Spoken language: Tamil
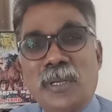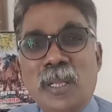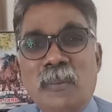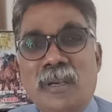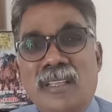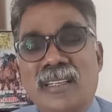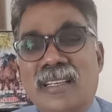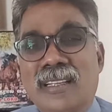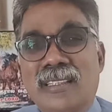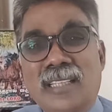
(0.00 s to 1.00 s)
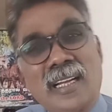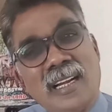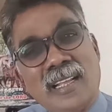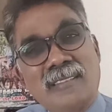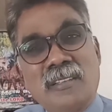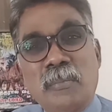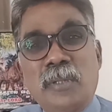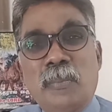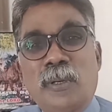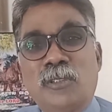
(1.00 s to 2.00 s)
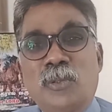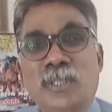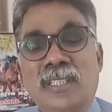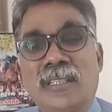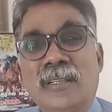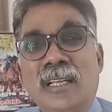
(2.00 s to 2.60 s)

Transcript: பிரியமாக இருக்கிறது தங்களை திருப்திப்படுத்துவது